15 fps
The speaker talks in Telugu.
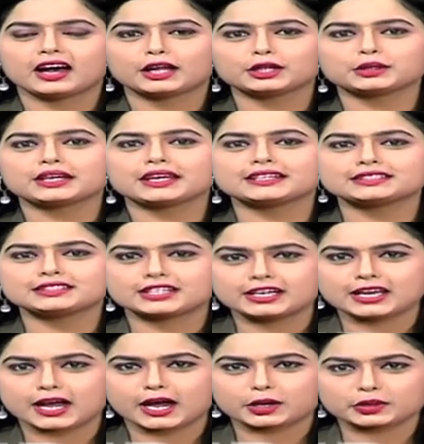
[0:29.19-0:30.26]
అందుకే
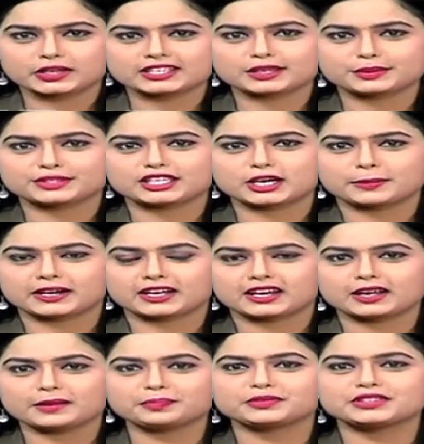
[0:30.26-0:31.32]
స్త్రీల ఆరోగ్య సమస్యల
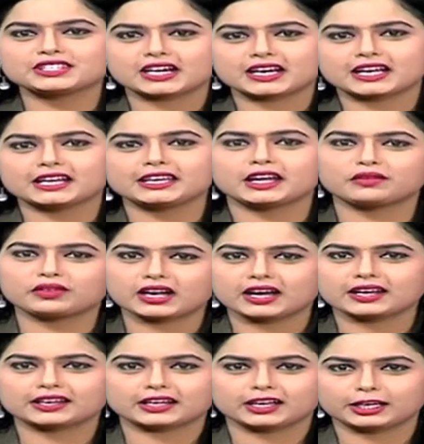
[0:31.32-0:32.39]
పట్ల చక్కని
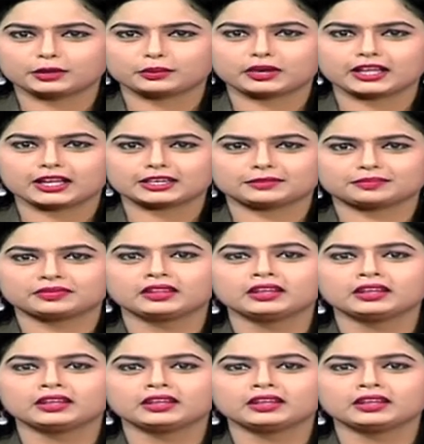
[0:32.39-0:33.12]
అవగాహన కలిగి ఉండాలి